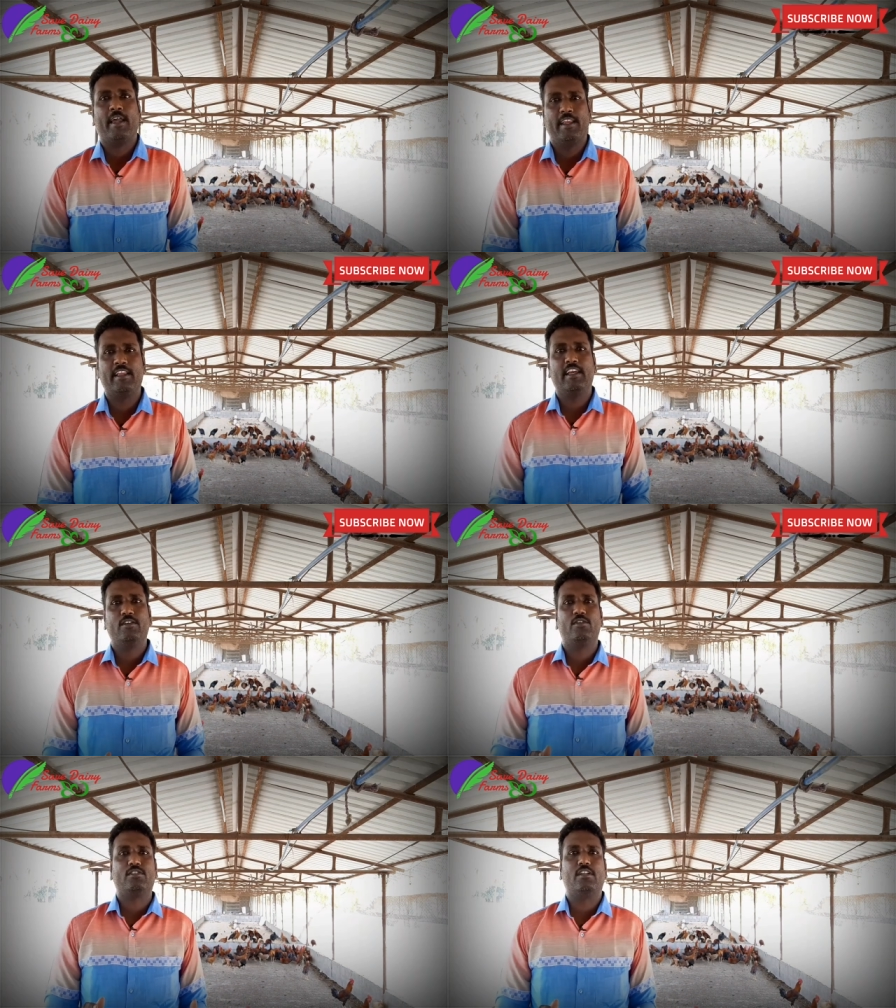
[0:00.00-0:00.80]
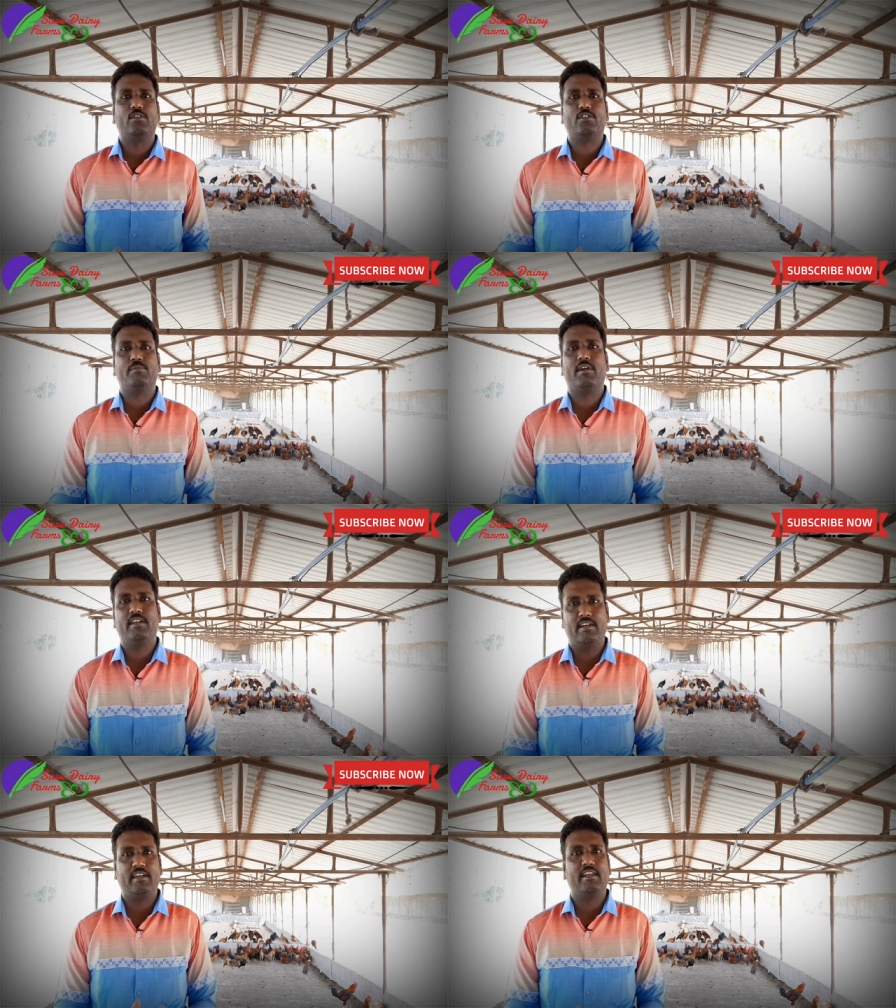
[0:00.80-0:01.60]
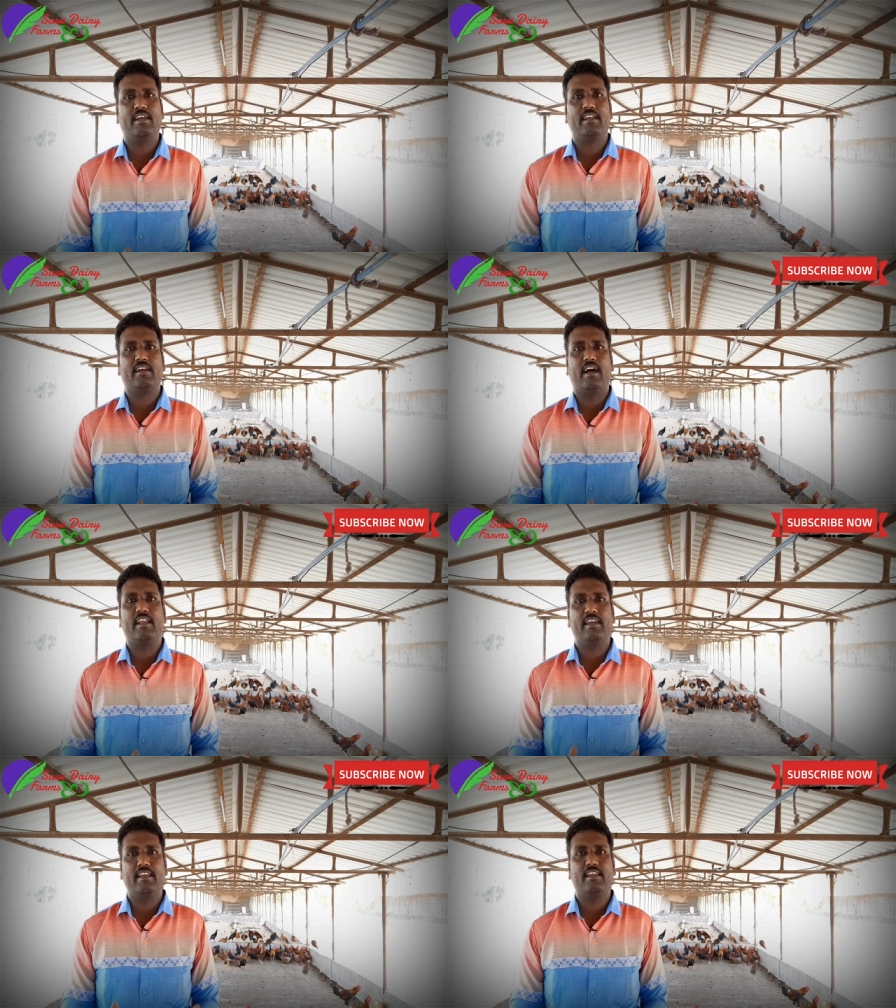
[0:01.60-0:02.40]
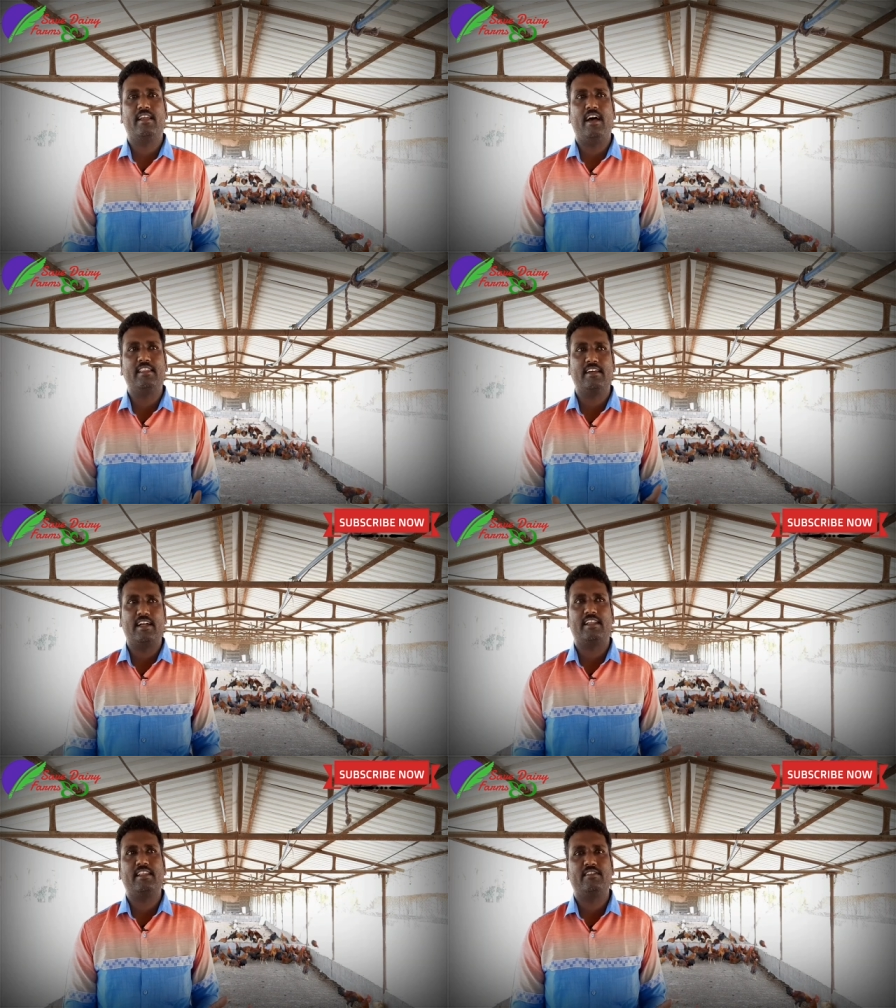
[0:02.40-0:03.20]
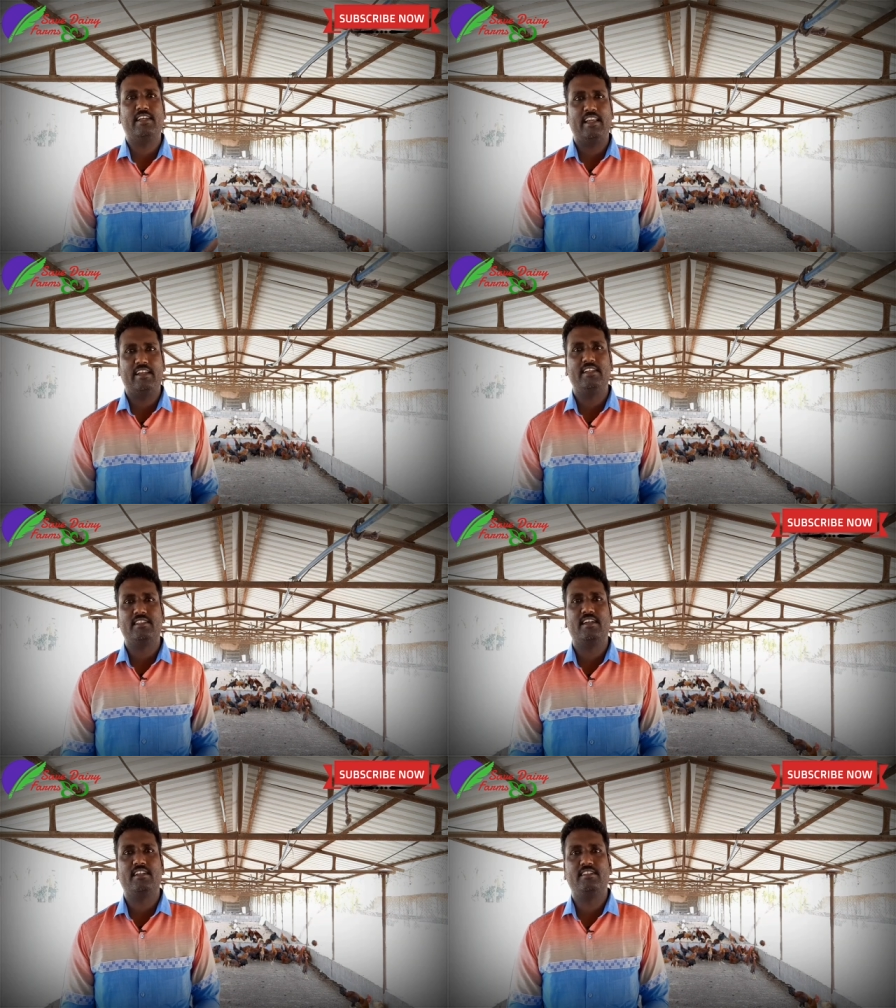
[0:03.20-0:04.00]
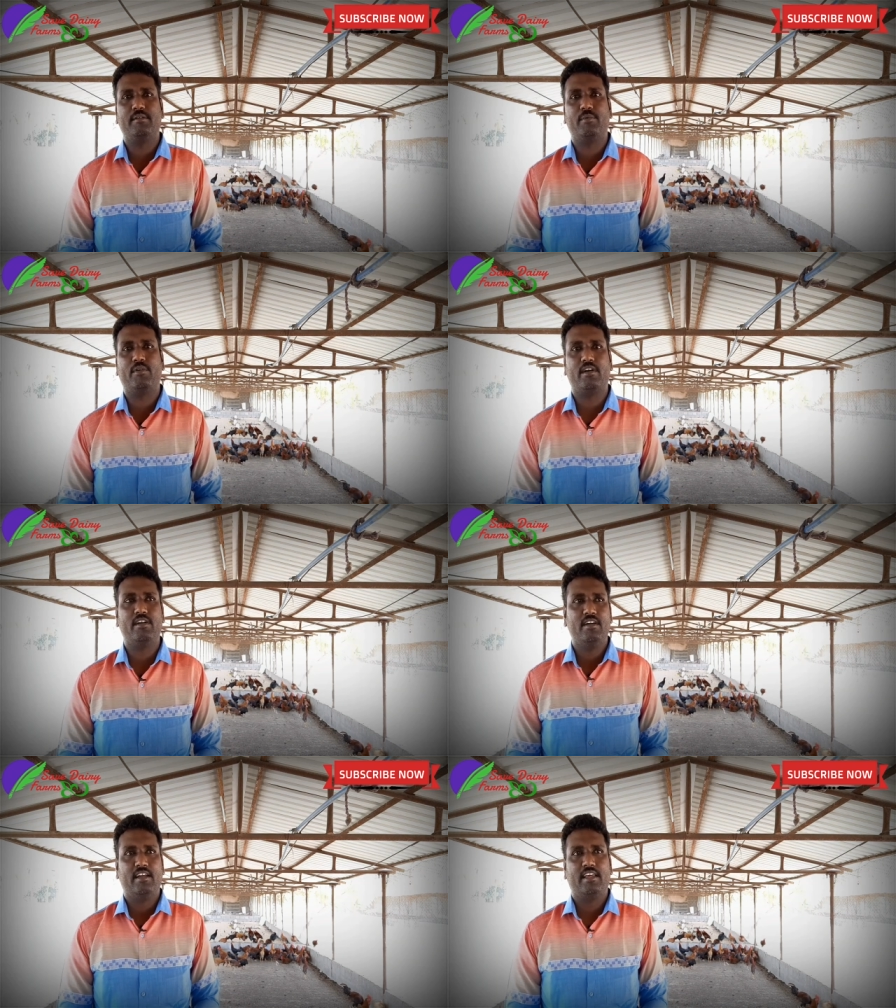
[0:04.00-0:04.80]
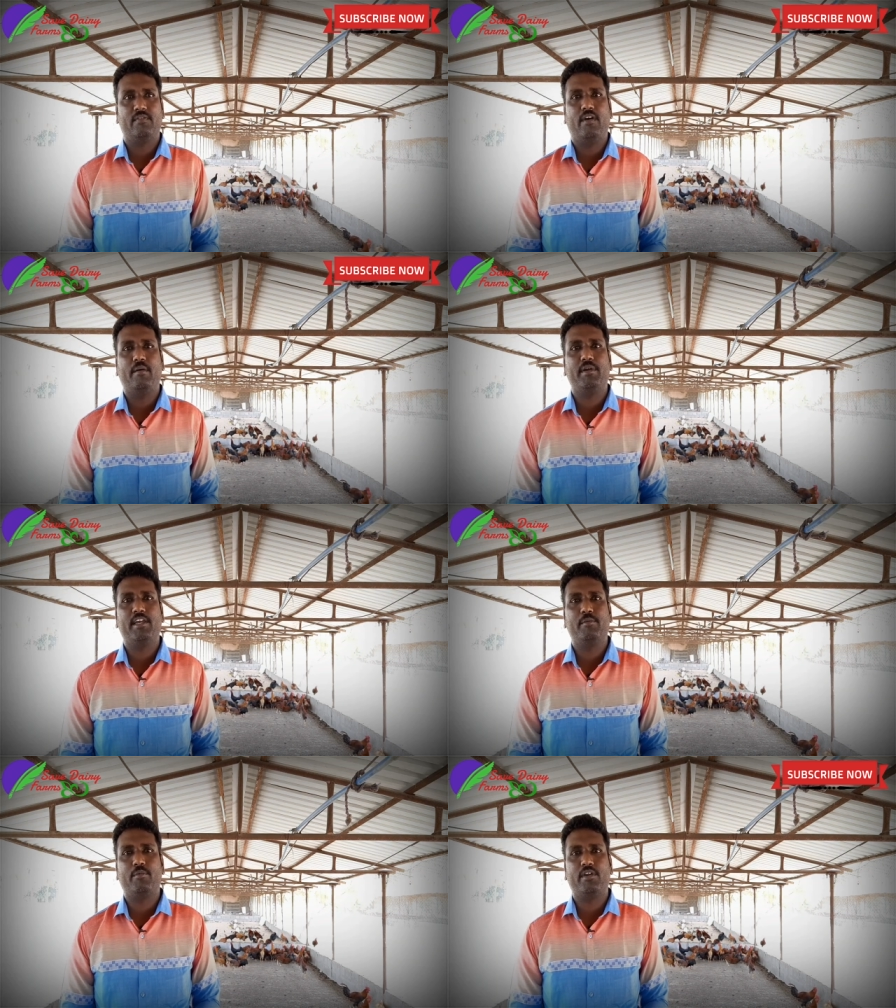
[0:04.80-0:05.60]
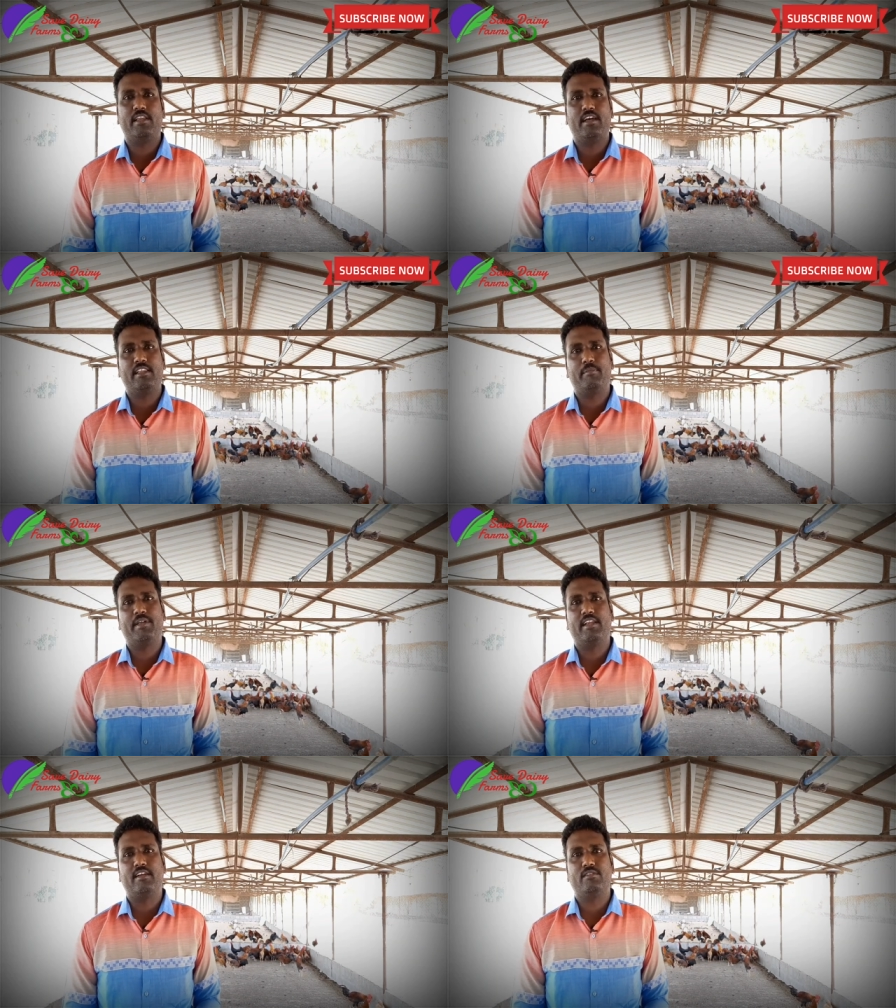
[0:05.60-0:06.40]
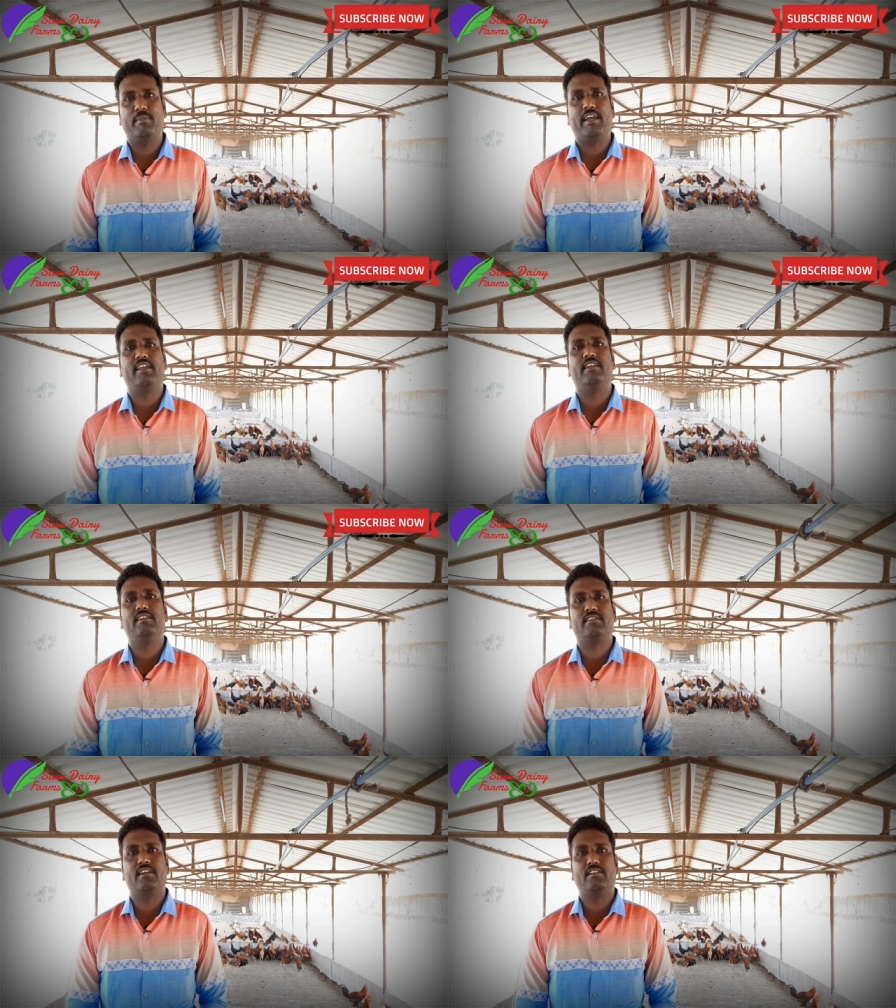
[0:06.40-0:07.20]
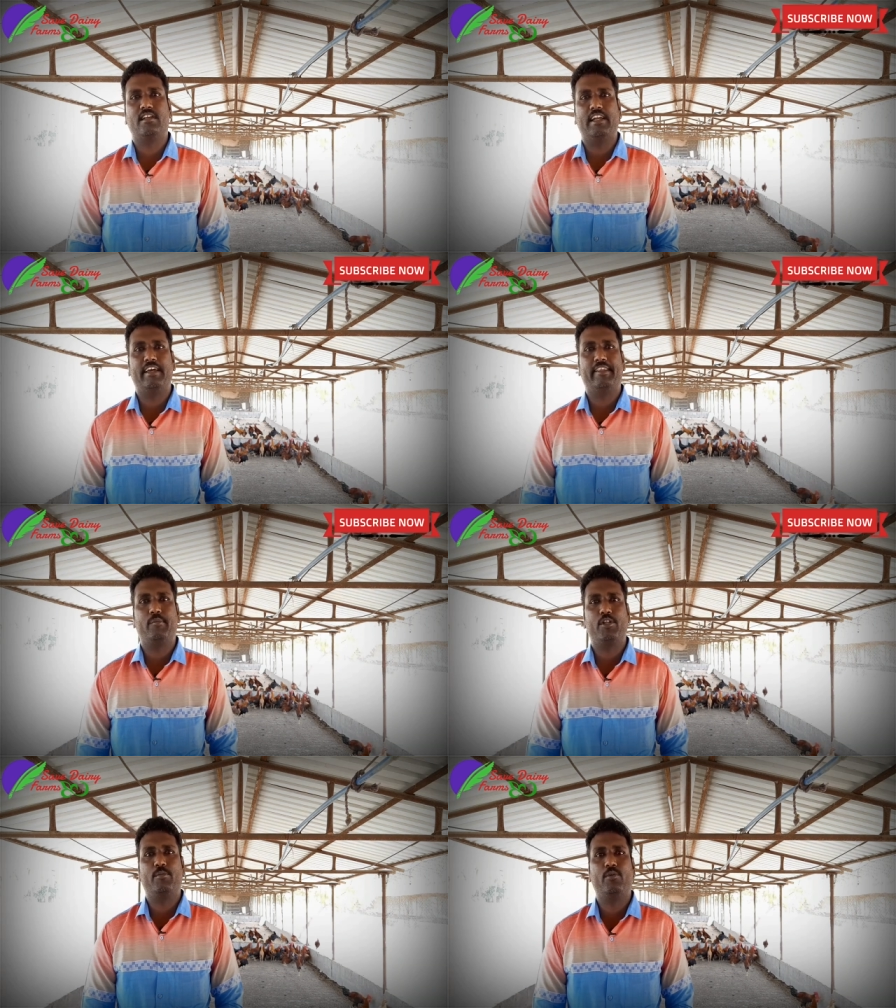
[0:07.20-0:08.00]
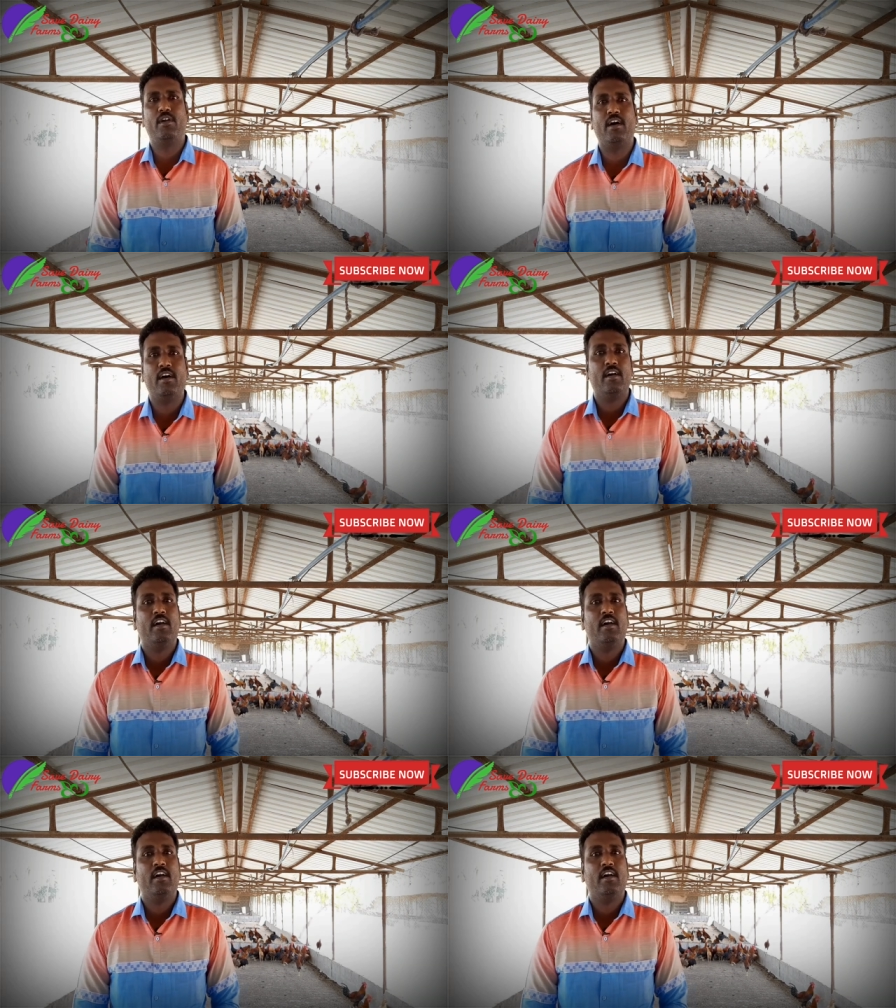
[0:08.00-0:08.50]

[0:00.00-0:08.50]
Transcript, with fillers: என்ன இது ஒரு சந்தோஷமாக இருக்குது எனக்கு ஆனால் என்னென்னா அந்த கட்டத்தில் வந்து எல்லோரும் டிஸ்கரேஜ் தான் பண்ணுவோம் நீங்கள் ஃபார்மிங்னு போனீங்கன்னா அந்த பீரியடில் வந்து பயங்கர டிஸ்கரேஜ் ரெண்டாயிரத்தி பதிமூணுலாம்